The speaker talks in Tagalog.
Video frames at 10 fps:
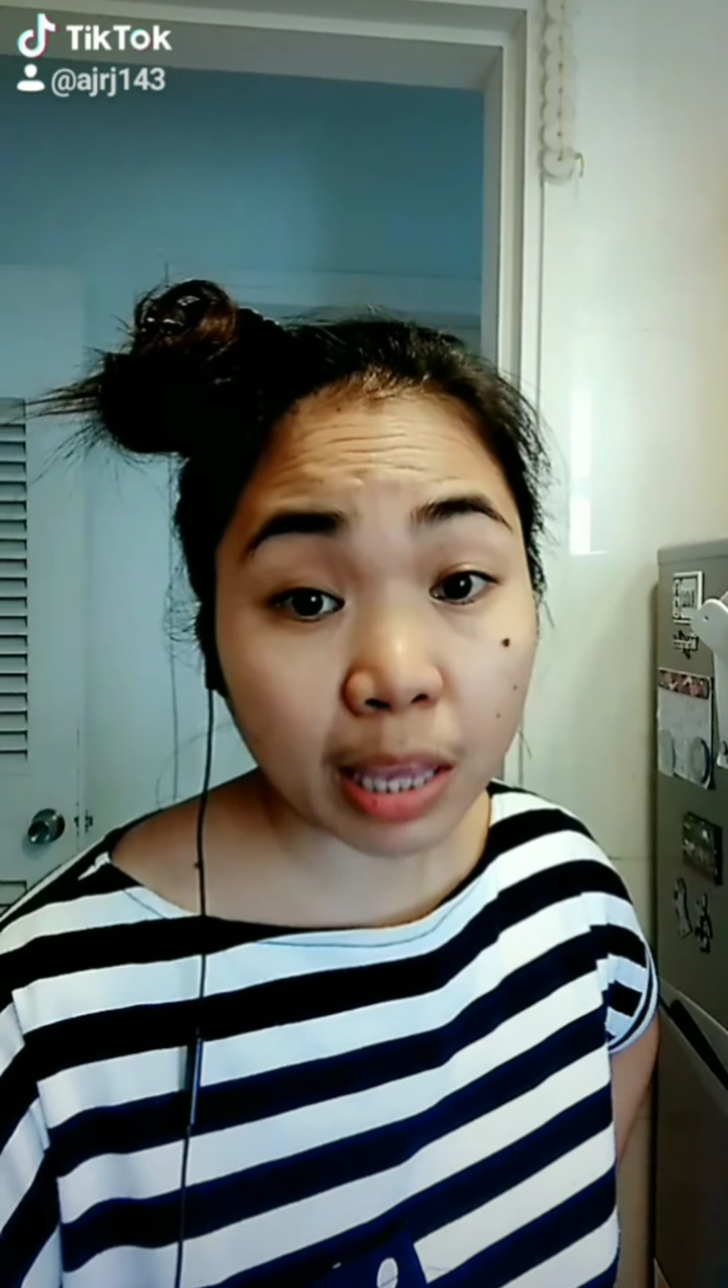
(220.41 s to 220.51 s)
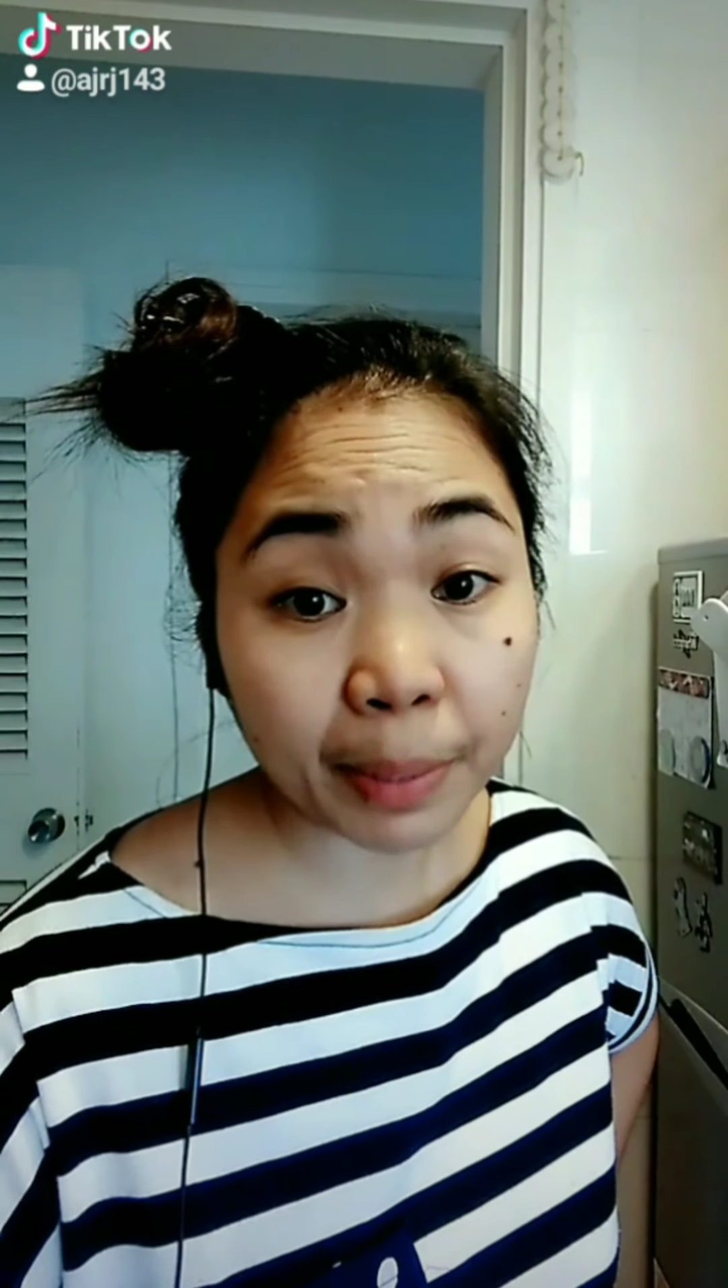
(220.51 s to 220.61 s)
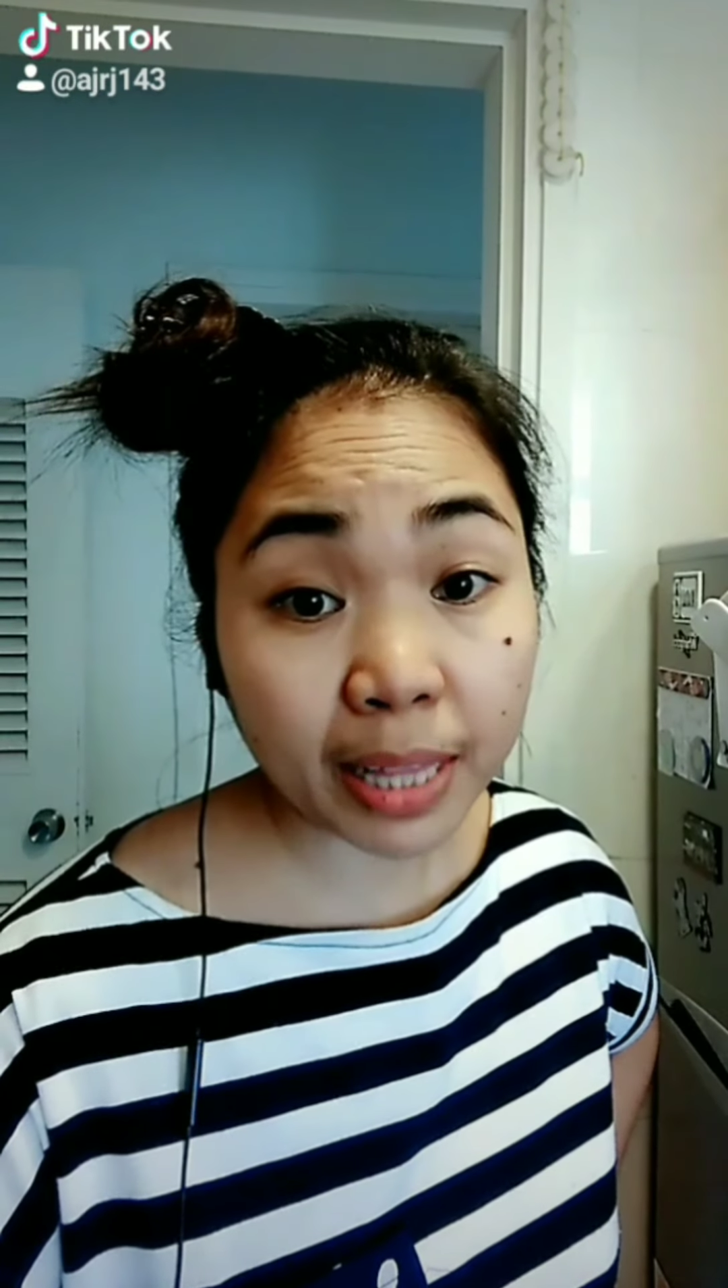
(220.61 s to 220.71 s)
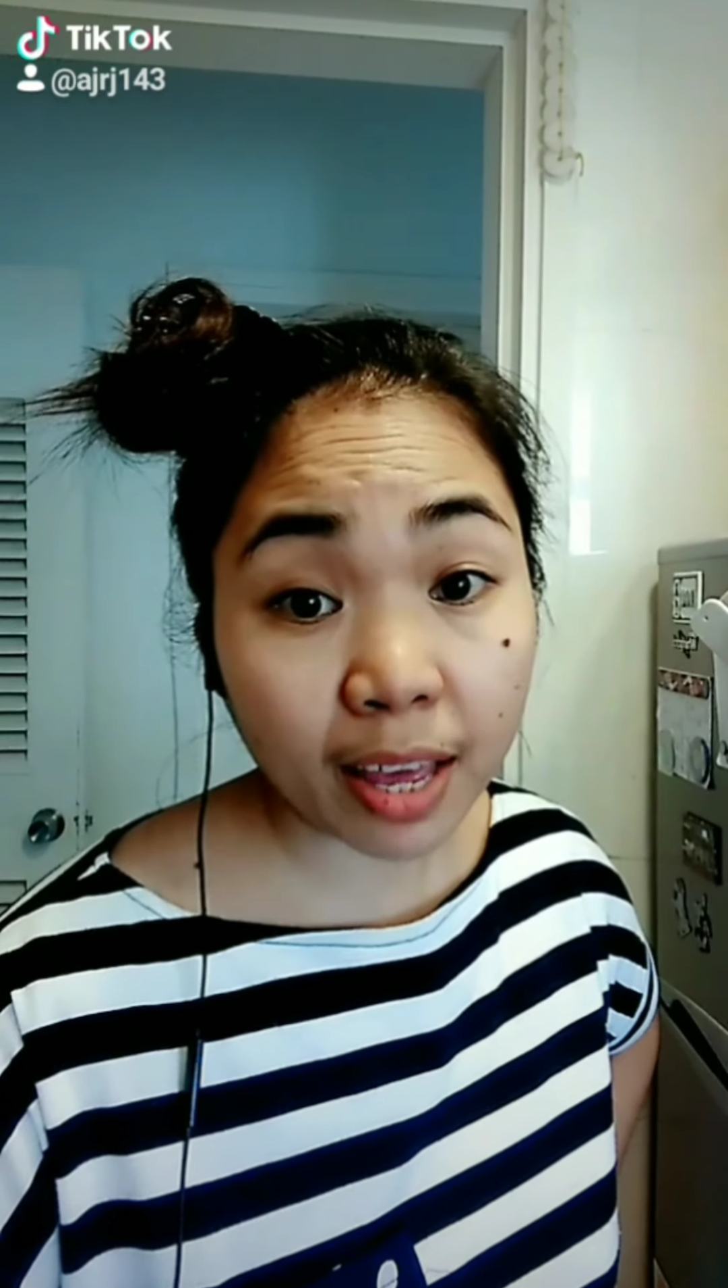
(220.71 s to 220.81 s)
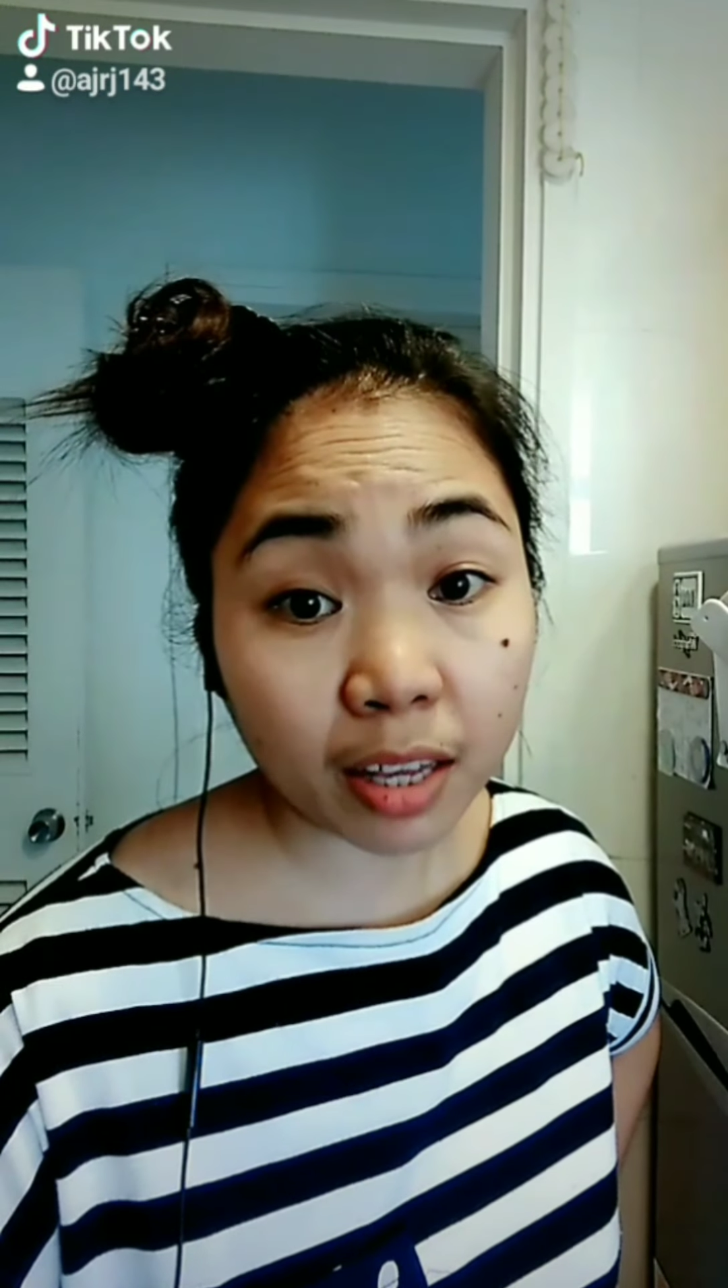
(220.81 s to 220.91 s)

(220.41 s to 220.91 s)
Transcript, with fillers: sabi ni